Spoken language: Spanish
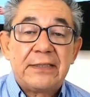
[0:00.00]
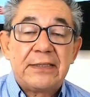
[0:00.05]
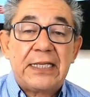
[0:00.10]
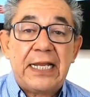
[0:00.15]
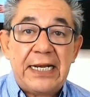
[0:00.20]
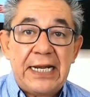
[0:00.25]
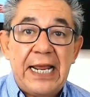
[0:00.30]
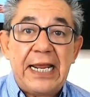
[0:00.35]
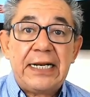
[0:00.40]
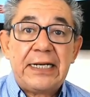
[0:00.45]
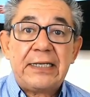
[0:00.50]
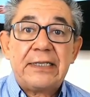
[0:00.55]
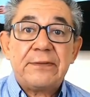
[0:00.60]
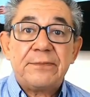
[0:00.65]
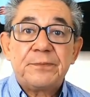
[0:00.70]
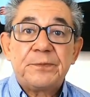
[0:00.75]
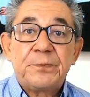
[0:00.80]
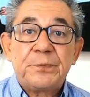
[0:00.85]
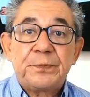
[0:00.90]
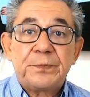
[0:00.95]
tener
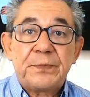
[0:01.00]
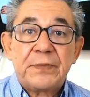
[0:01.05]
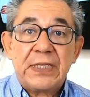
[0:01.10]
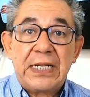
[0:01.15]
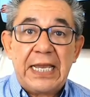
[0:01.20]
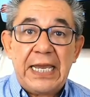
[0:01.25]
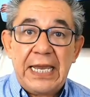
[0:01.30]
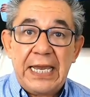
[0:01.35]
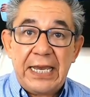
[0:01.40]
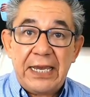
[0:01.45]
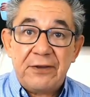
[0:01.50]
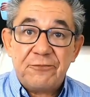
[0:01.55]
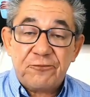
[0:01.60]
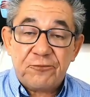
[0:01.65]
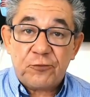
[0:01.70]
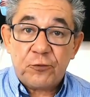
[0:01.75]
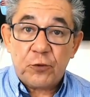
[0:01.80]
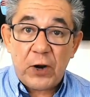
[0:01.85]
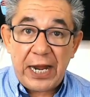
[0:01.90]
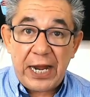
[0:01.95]
eh,
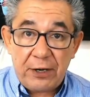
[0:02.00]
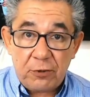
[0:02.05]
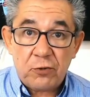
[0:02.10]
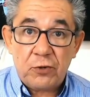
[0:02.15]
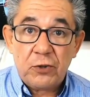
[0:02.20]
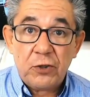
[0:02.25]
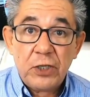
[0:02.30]
fuero,